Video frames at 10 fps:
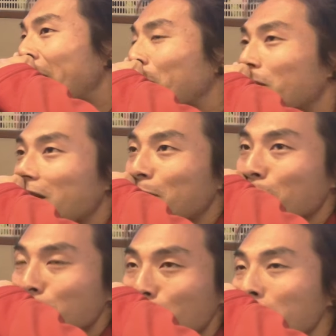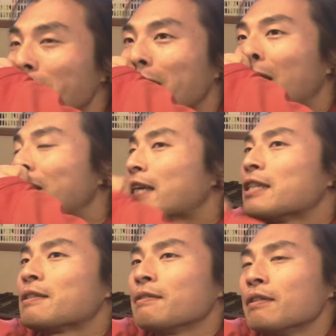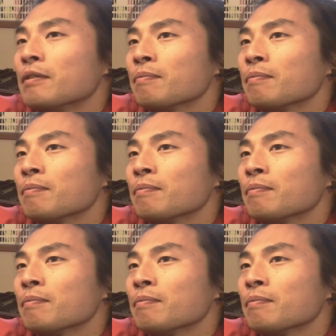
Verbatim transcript: これからも食に関係する、